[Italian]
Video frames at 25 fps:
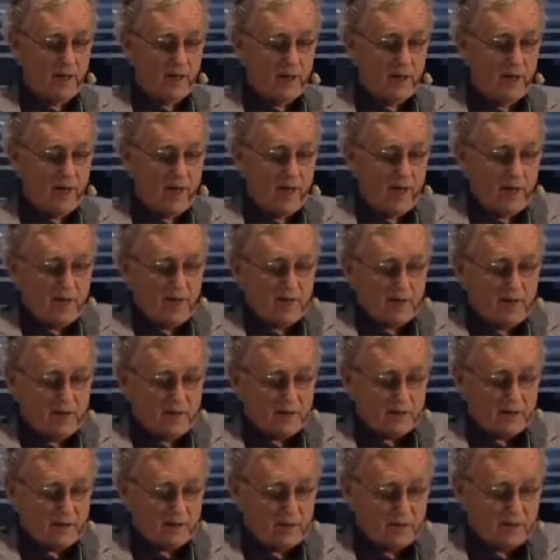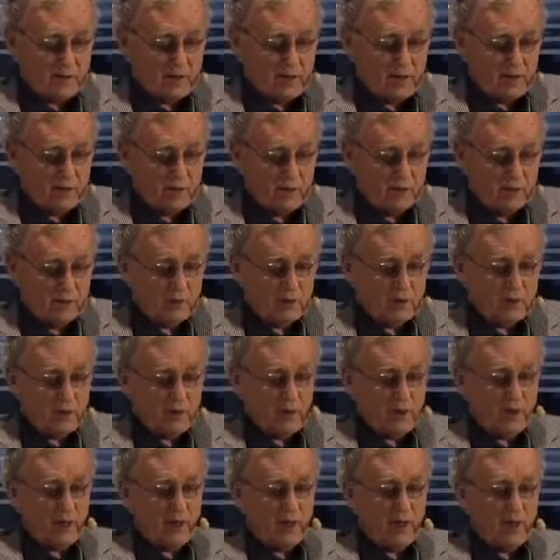ma va
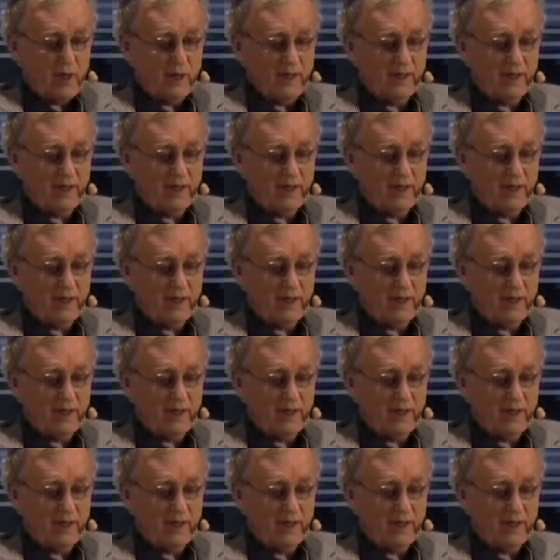sostenuta